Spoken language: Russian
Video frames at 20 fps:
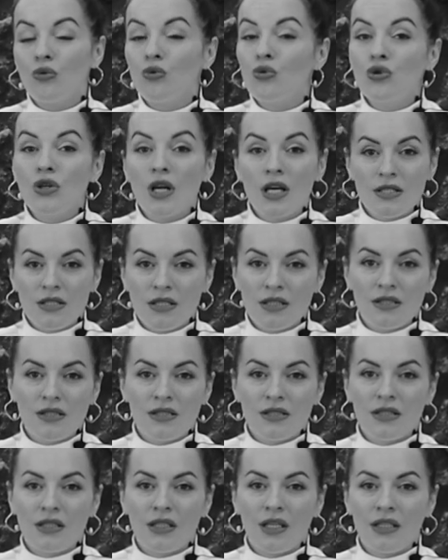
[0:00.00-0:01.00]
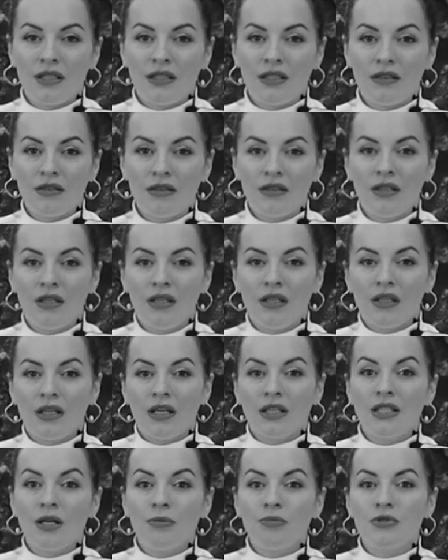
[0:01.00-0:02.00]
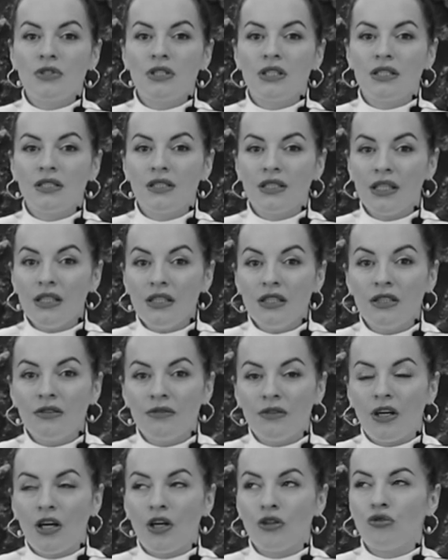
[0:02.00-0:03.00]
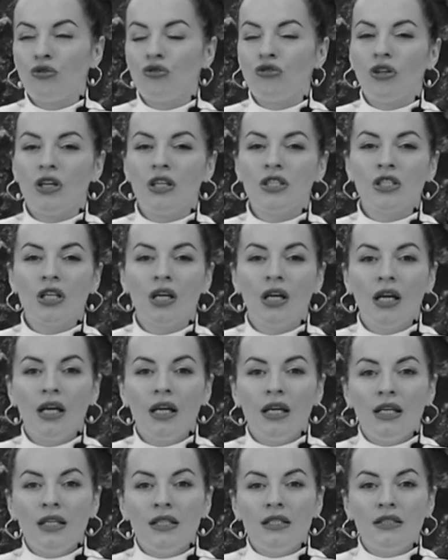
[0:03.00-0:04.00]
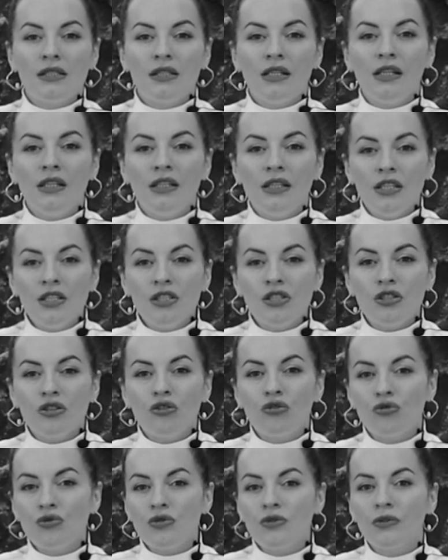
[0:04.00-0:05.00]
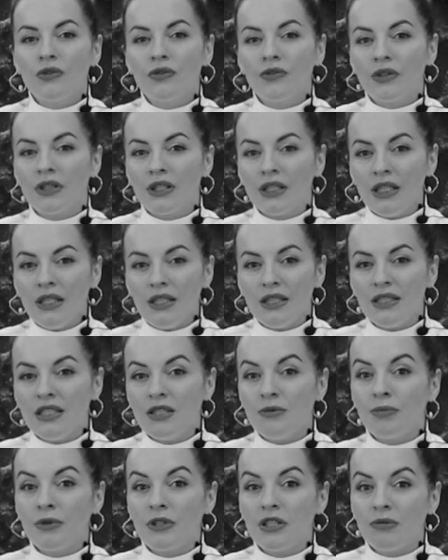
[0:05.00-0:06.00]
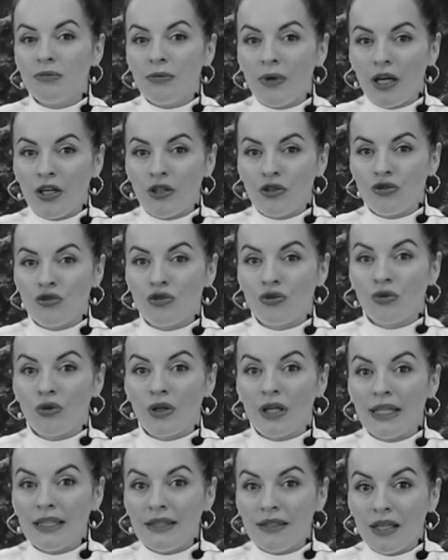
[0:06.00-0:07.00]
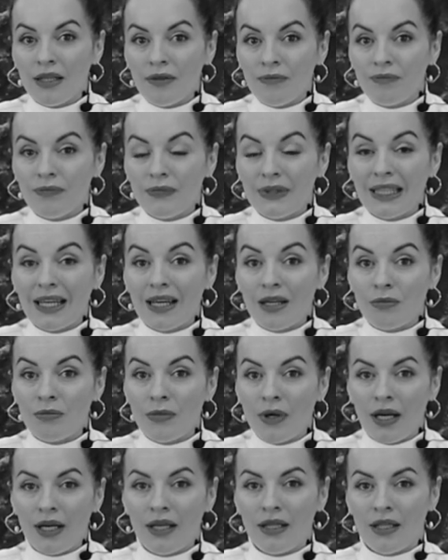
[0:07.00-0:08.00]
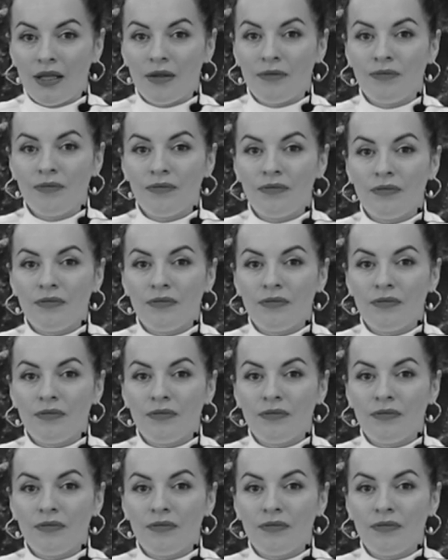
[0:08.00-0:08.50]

Ужасное состояние, когда после съеденного ощущаешь сильнейшее чувство вины и не понимаешь, что это нормально –